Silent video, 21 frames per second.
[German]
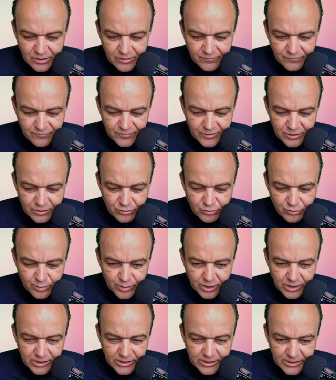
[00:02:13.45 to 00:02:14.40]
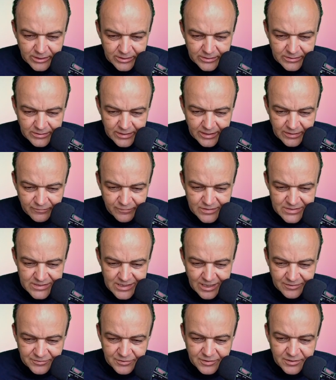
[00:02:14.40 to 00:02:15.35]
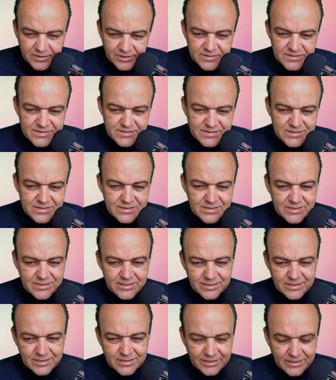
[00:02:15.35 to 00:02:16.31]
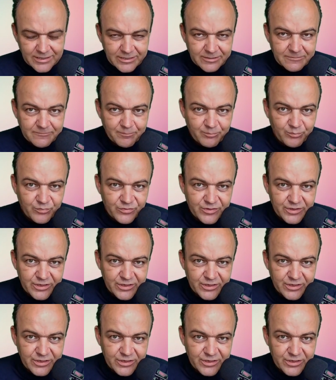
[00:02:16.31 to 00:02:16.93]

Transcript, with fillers: wir über irgendetwas anderes reden.